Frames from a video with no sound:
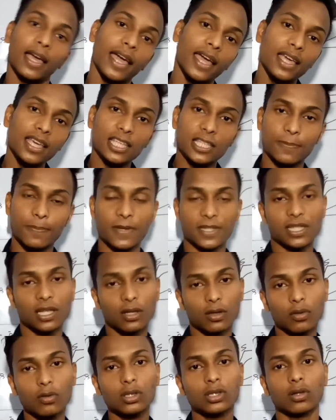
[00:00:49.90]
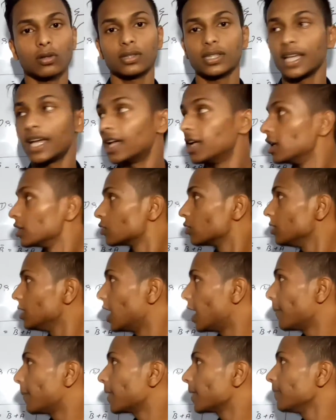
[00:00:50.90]
हैं स्पेशल रूल्स होते हैं तो यहाँ
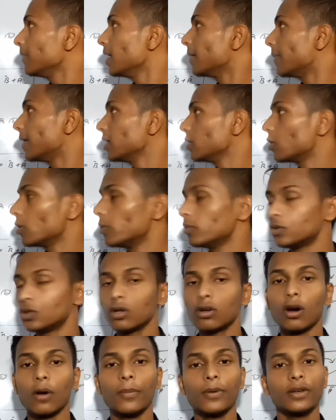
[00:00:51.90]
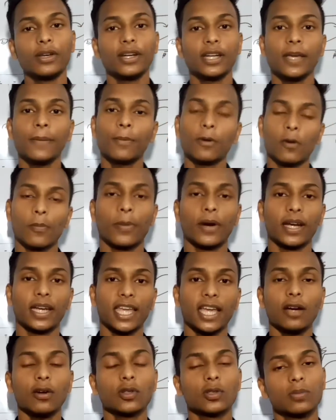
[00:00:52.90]
पर भी हमारी जो कम्यूटिटी प्रॉपर्टी है
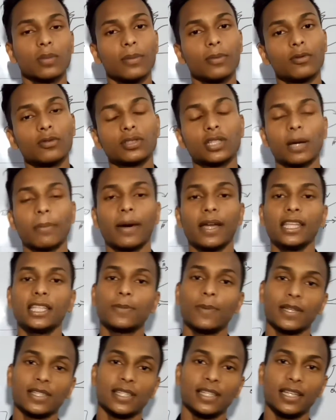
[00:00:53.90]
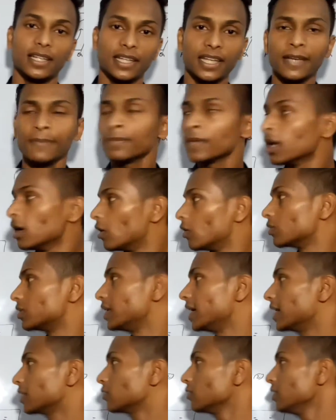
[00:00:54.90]
उसमें भी कुछ हमारी स्पेशलिटी होती है
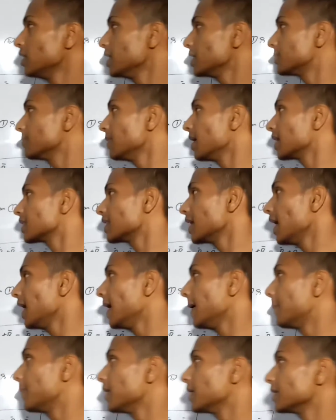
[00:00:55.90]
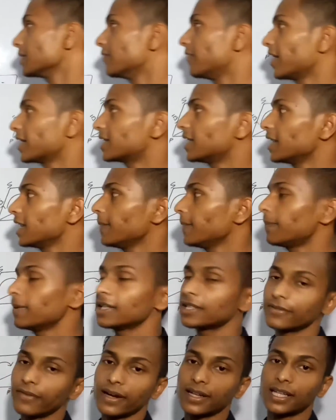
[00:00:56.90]
तो इसमें आता है ए प्लस वैक्टर ए प्लस
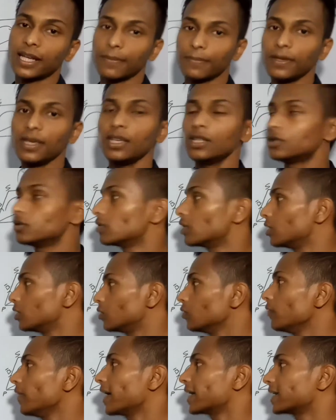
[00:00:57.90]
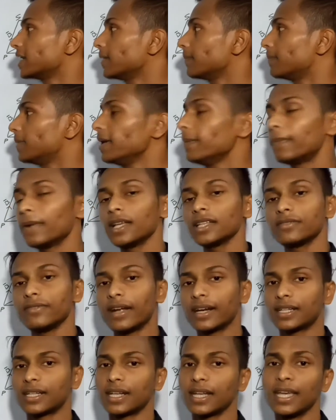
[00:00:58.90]
वैक्टर बी इज इक्वल टू वैक्टर बी प्लस
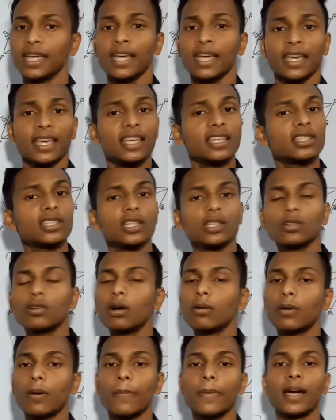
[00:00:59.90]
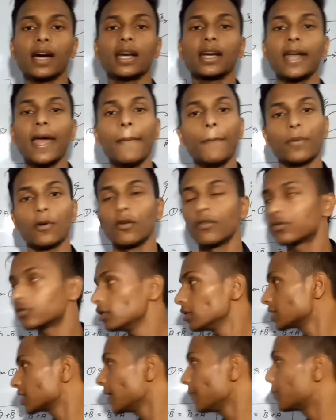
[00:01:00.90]
वैक्टर ए इस चीज़ को हमें करना है प्रूफ तो
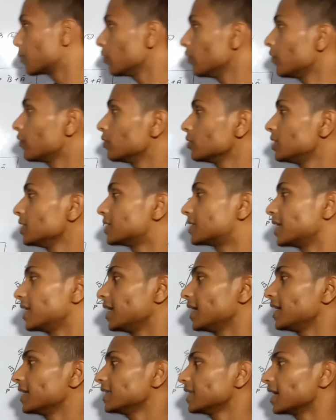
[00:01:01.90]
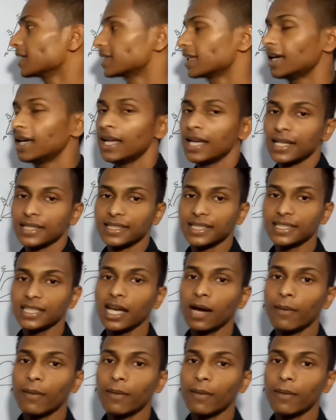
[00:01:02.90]
इसका प्रूफ कुछ इस तरीके से आता है जैसे